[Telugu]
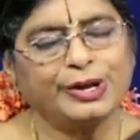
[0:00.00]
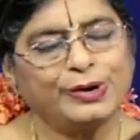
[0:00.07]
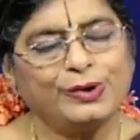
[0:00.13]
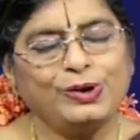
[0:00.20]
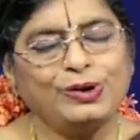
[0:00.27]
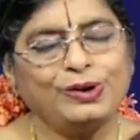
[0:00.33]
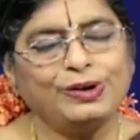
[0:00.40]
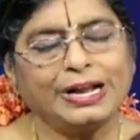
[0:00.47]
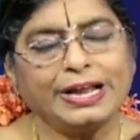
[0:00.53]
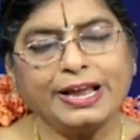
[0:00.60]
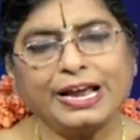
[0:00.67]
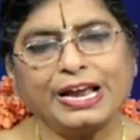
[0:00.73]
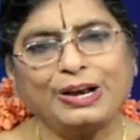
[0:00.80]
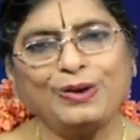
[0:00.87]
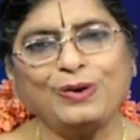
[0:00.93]
அருள்
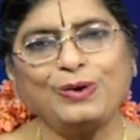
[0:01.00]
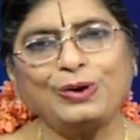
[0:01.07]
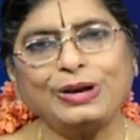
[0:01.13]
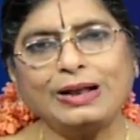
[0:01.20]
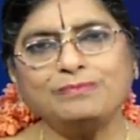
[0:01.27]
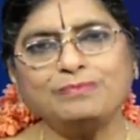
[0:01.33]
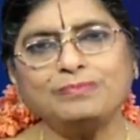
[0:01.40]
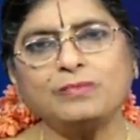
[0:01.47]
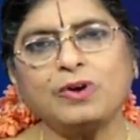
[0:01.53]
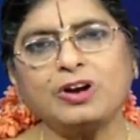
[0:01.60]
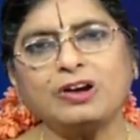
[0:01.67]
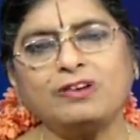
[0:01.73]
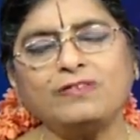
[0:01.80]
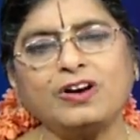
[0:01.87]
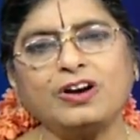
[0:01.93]

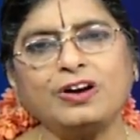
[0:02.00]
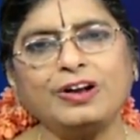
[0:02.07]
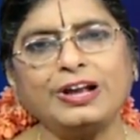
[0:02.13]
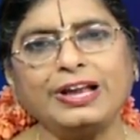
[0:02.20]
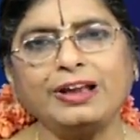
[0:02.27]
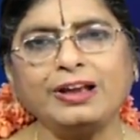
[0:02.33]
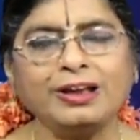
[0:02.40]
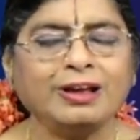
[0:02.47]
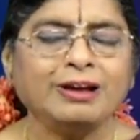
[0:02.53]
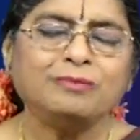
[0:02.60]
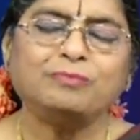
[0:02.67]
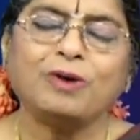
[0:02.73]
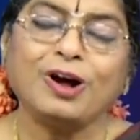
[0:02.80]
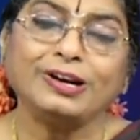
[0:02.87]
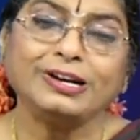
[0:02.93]
ఏలోరెంబావాయ్
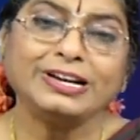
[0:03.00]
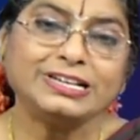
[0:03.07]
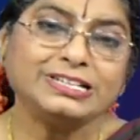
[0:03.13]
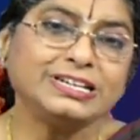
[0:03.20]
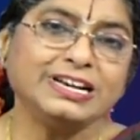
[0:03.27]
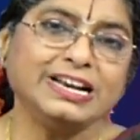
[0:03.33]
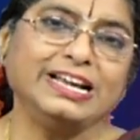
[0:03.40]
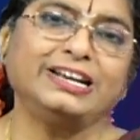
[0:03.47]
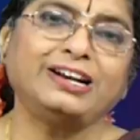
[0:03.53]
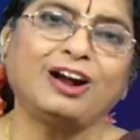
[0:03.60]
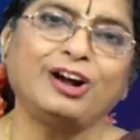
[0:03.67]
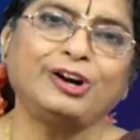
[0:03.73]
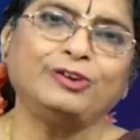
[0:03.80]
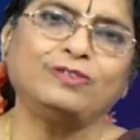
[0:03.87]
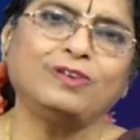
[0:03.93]
మార్గజి
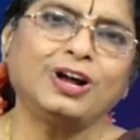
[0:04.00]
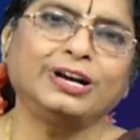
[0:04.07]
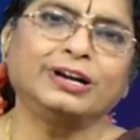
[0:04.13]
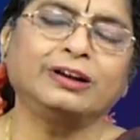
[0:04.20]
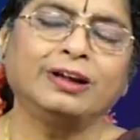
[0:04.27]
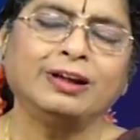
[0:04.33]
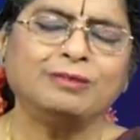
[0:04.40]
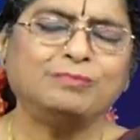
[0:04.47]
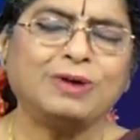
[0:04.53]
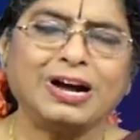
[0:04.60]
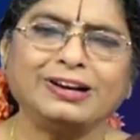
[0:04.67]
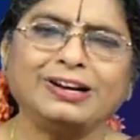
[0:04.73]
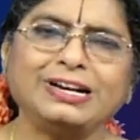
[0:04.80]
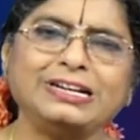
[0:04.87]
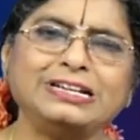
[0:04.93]
నీరాడువాన్
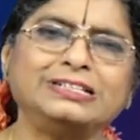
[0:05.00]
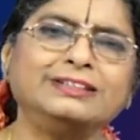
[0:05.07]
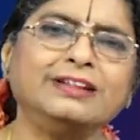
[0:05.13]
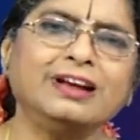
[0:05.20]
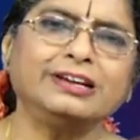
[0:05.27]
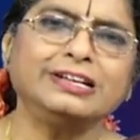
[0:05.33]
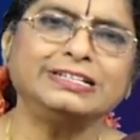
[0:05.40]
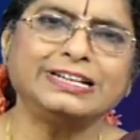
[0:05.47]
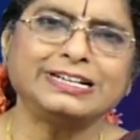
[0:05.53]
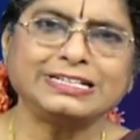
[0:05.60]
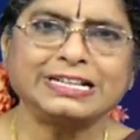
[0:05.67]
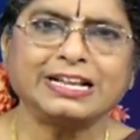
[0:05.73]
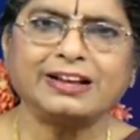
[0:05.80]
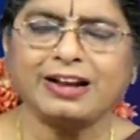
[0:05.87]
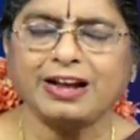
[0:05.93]
మార్గజి స్నానం
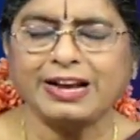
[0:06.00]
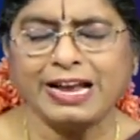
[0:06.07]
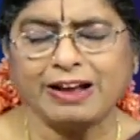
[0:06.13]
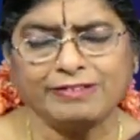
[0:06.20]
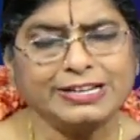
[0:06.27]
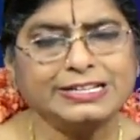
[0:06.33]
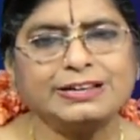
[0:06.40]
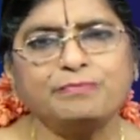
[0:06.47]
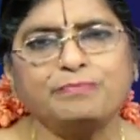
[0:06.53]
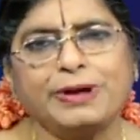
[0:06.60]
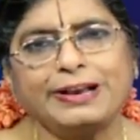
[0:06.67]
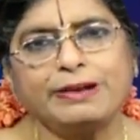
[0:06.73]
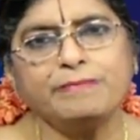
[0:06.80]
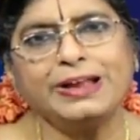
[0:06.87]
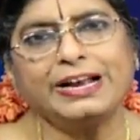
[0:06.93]
చేస్తారా ఎవరు
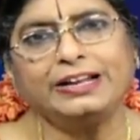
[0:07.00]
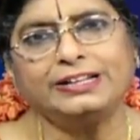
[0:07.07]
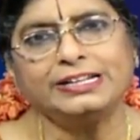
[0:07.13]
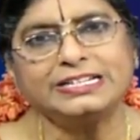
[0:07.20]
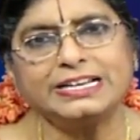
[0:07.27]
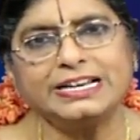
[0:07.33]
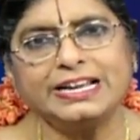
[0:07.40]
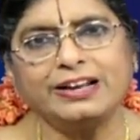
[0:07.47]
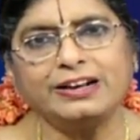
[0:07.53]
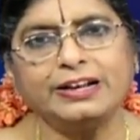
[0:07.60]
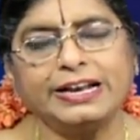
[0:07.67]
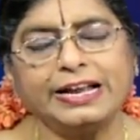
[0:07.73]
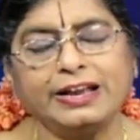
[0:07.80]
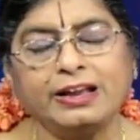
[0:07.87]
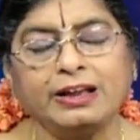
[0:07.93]
చెప్పారు మీకు ఇది
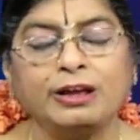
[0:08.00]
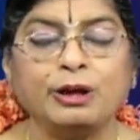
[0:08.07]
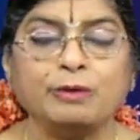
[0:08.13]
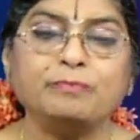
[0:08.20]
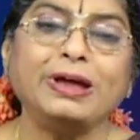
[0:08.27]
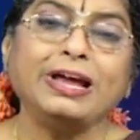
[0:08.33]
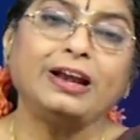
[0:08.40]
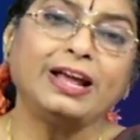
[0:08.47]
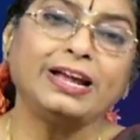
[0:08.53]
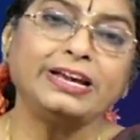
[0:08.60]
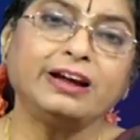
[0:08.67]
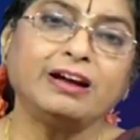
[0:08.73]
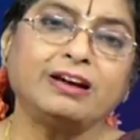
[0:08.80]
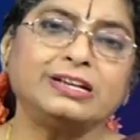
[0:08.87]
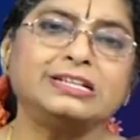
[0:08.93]
చెయ్యాలని
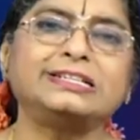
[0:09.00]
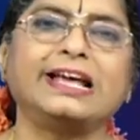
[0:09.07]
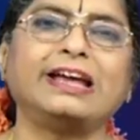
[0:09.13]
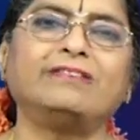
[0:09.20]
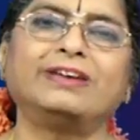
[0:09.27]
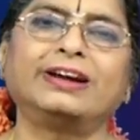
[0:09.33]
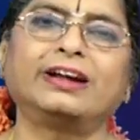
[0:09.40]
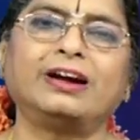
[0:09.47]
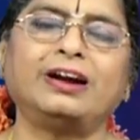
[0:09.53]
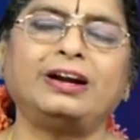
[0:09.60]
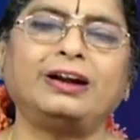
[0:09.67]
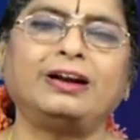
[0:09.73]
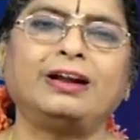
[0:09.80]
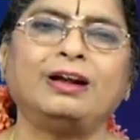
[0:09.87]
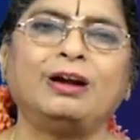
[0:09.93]
మేలయ్యారు
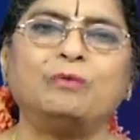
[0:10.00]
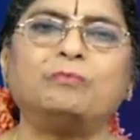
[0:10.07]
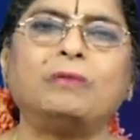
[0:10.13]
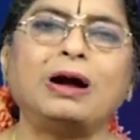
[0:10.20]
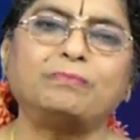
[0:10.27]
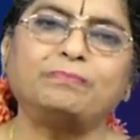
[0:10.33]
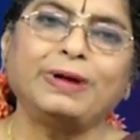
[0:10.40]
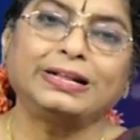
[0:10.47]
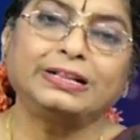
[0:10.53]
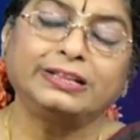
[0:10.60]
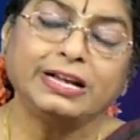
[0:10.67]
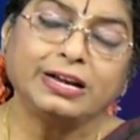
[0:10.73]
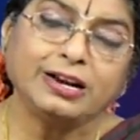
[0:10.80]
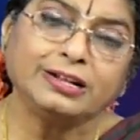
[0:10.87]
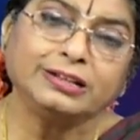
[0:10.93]
సేవనగల్ మా
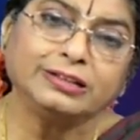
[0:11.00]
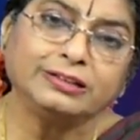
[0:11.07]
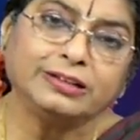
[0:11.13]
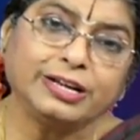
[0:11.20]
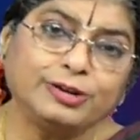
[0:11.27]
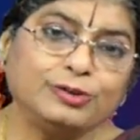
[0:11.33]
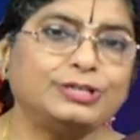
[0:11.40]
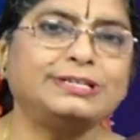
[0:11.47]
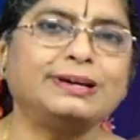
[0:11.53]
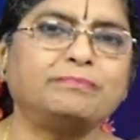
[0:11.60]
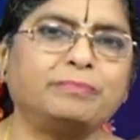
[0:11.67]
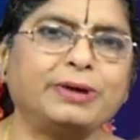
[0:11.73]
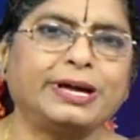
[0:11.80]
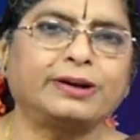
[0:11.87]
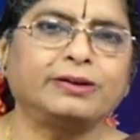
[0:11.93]
పెద్దలందరూ
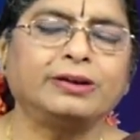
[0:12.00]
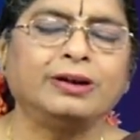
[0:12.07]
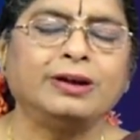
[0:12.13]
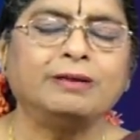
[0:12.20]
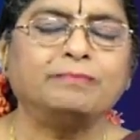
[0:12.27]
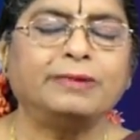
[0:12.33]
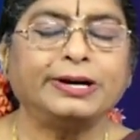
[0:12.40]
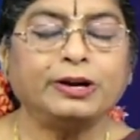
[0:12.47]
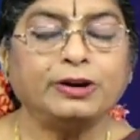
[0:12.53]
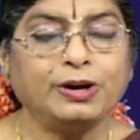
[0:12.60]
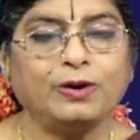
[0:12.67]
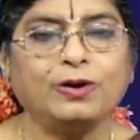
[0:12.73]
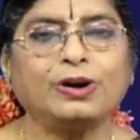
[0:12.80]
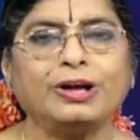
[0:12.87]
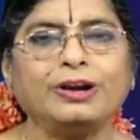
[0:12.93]
చెప్పారు మనం
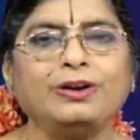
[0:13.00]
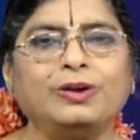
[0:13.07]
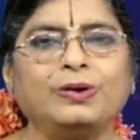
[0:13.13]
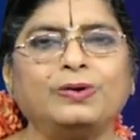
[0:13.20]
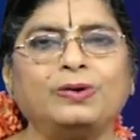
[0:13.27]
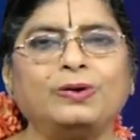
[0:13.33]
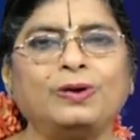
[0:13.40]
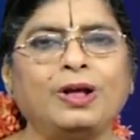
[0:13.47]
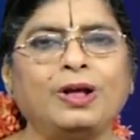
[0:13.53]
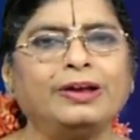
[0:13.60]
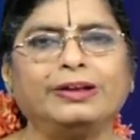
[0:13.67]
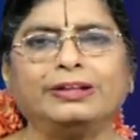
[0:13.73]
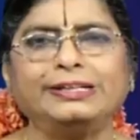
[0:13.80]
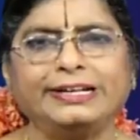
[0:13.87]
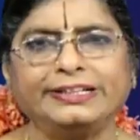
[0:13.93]
లోకంలో
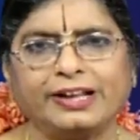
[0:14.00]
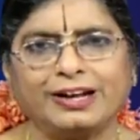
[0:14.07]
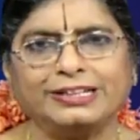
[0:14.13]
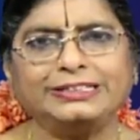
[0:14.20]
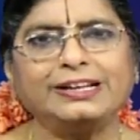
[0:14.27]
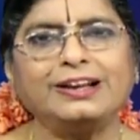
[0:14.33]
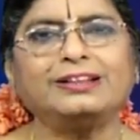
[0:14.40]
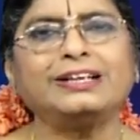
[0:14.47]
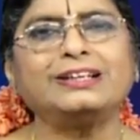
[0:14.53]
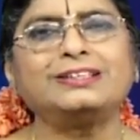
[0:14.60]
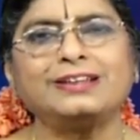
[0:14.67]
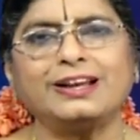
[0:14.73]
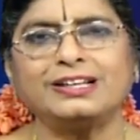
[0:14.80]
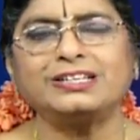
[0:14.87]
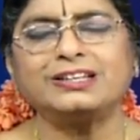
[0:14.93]
యద్యదాచరతి
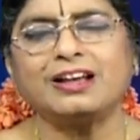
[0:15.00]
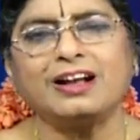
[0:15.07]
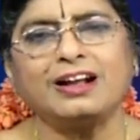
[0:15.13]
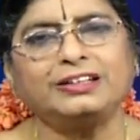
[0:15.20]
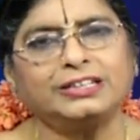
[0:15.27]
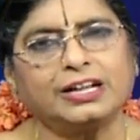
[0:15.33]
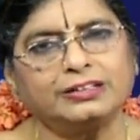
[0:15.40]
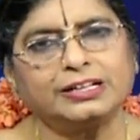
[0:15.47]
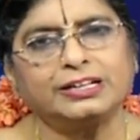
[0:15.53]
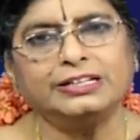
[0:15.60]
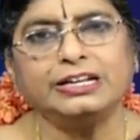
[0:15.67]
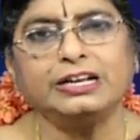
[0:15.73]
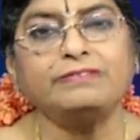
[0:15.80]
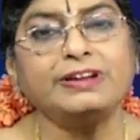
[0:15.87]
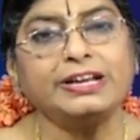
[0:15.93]
శ్రేష్ఠ
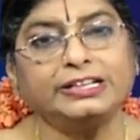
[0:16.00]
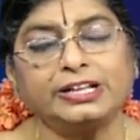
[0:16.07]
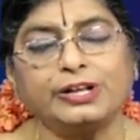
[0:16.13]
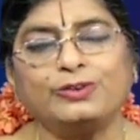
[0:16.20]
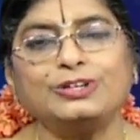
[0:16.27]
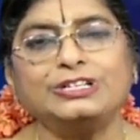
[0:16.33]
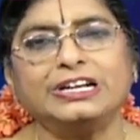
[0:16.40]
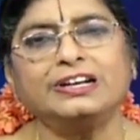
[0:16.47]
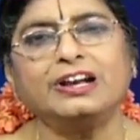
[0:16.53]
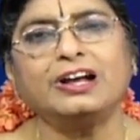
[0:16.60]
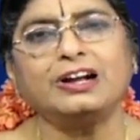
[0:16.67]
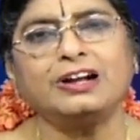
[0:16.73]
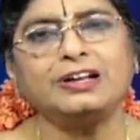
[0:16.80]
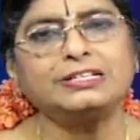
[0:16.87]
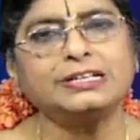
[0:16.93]
తతదేవ ఇతరో జనా
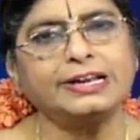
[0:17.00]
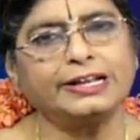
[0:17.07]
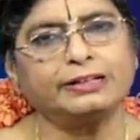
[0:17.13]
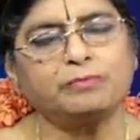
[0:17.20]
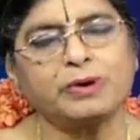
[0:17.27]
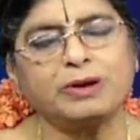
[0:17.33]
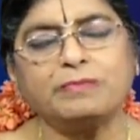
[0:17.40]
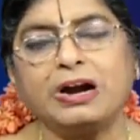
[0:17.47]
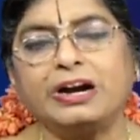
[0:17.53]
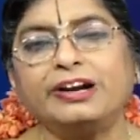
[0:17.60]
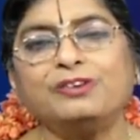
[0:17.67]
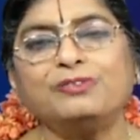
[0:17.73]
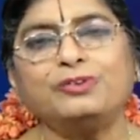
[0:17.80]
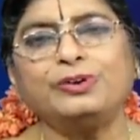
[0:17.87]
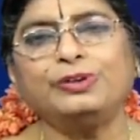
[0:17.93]
సయత్
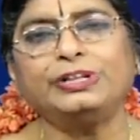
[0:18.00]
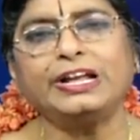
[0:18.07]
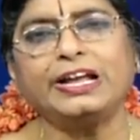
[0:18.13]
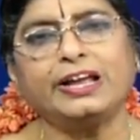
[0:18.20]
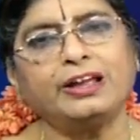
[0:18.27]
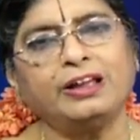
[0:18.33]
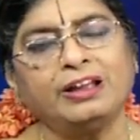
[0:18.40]
ప్రమాణం కురితే